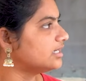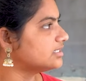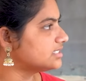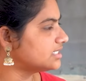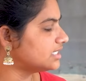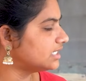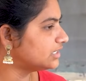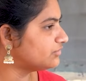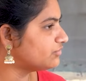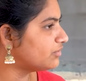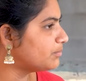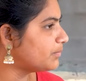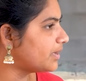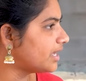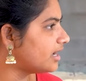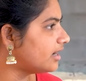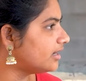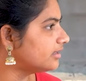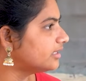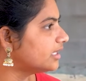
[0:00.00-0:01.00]
అర్చకత్వంపై
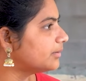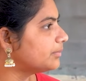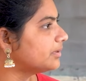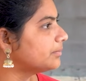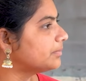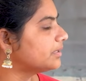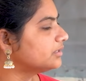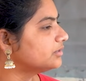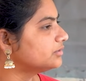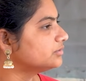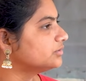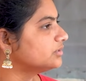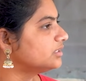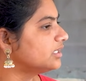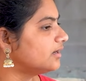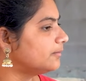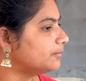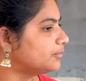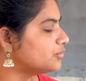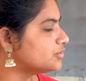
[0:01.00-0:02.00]
ఆధారపడి బ్రతుకుతున్న
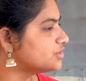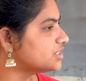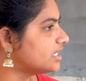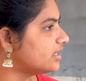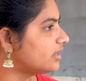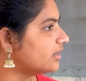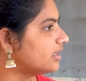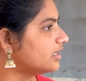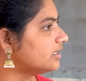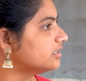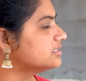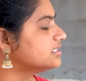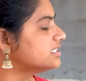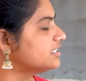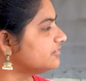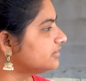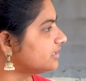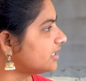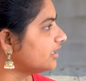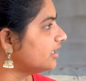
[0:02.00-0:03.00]
పూజారుల
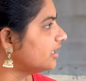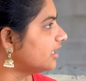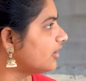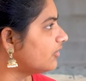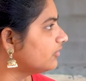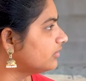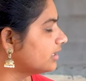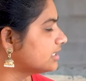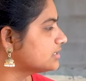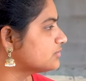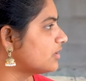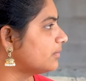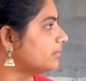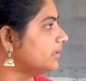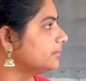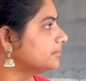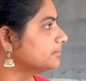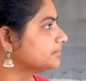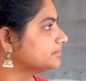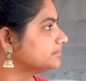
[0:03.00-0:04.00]
జీవితాలు ఎలా ఉన్నాయి
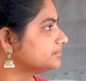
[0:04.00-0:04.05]
స్వామి